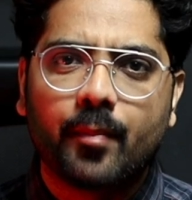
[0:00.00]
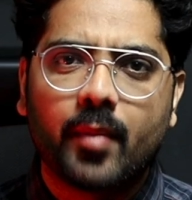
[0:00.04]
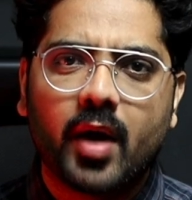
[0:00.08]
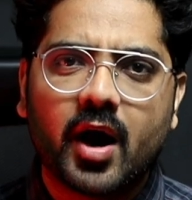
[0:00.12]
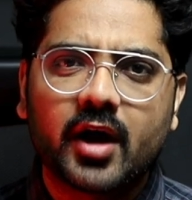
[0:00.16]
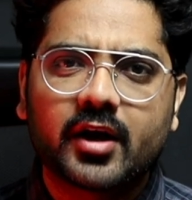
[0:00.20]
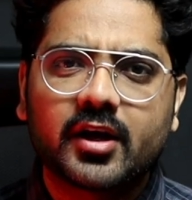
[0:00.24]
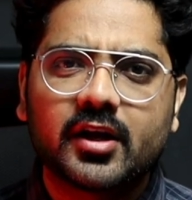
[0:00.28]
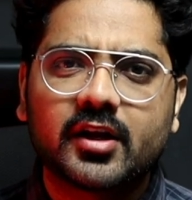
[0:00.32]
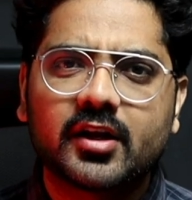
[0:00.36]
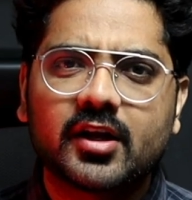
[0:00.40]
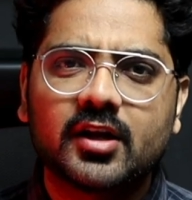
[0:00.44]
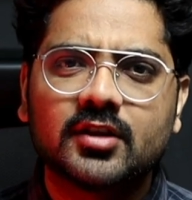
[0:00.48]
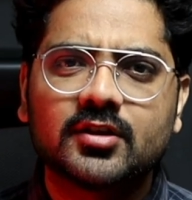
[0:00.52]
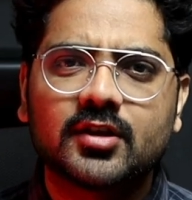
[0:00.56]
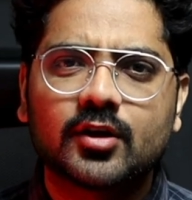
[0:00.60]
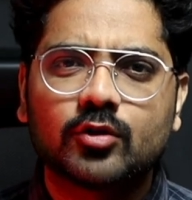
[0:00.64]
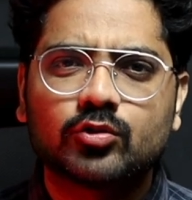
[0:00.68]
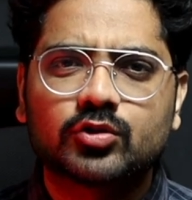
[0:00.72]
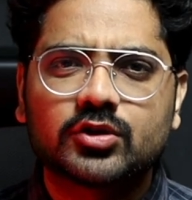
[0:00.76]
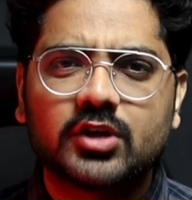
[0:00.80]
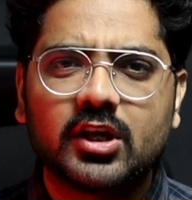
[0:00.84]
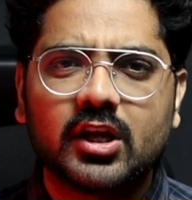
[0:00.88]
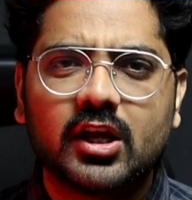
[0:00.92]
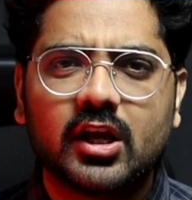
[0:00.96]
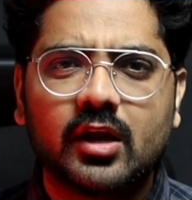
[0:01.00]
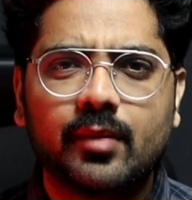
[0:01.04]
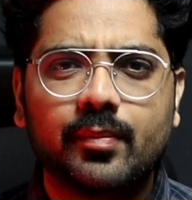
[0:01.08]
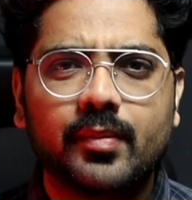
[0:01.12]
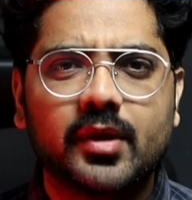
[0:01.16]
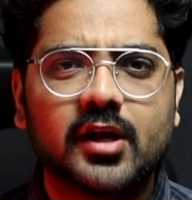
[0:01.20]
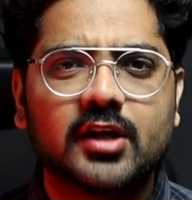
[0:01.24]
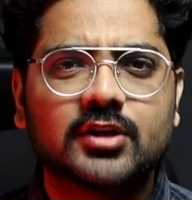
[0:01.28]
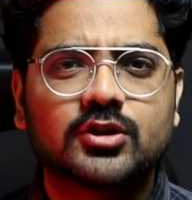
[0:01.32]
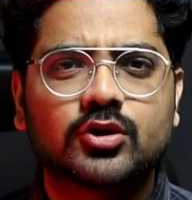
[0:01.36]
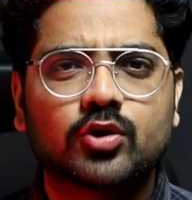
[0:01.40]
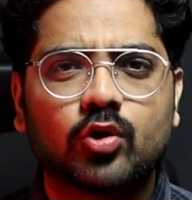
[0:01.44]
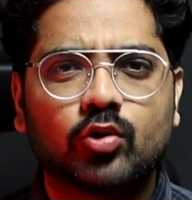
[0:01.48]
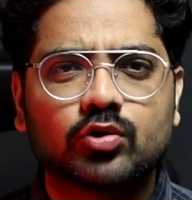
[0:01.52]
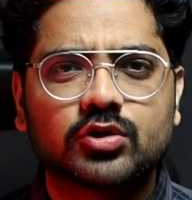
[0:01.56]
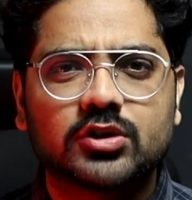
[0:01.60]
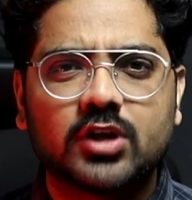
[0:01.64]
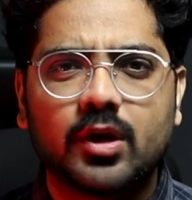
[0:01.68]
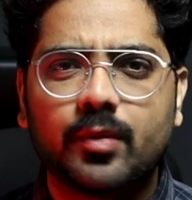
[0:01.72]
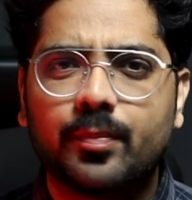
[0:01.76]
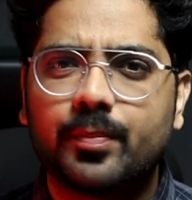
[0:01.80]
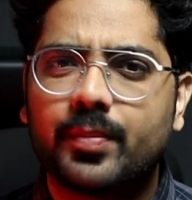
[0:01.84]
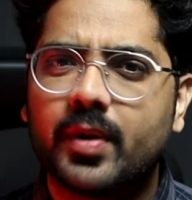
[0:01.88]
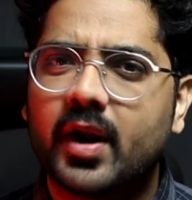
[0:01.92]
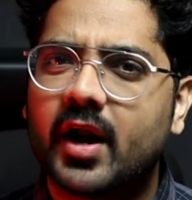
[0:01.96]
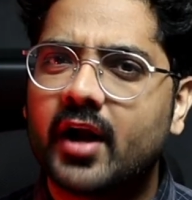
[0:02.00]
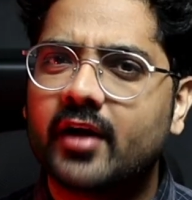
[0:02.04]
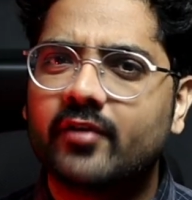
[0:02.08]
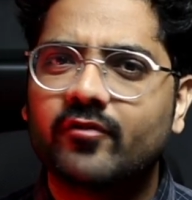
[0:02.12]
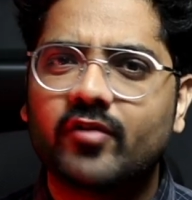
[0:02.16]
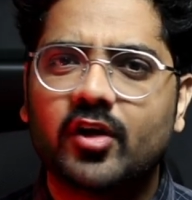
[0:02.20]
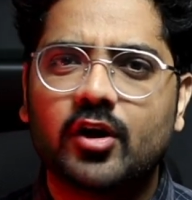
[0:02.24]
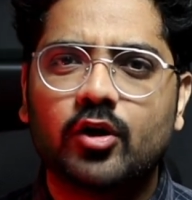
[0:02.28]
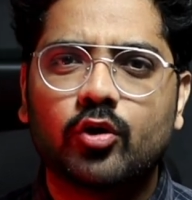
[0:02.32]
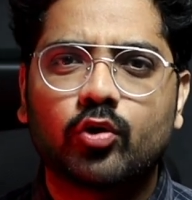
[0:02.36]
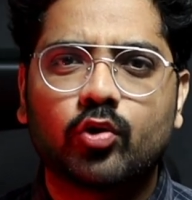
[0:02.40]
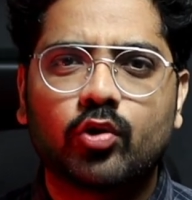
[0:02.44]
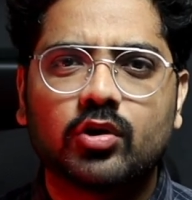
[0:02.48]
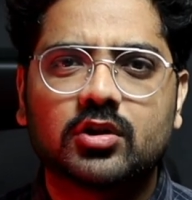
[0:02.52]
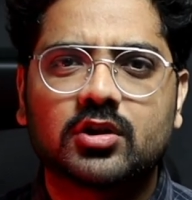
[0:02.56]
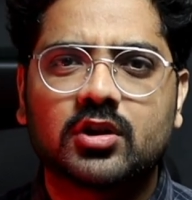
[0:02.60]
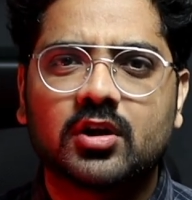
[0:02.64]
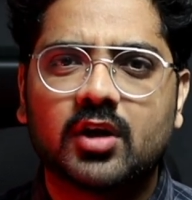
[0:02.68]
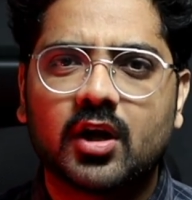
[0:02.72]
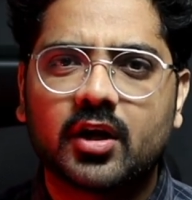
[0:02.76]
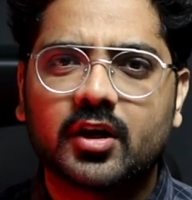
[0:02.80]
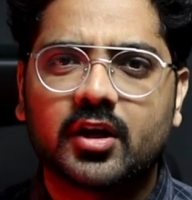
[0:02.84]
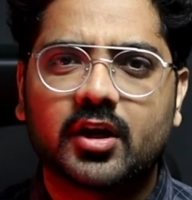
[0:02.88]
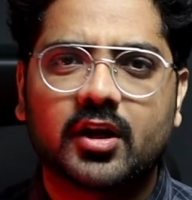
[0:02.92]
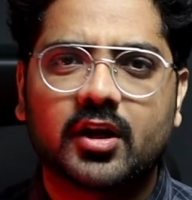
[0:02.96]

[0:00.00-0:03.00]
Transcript: मार्केट के अंदर उसकी इमेज को उसकी ब्रांड वैल्यू को इतना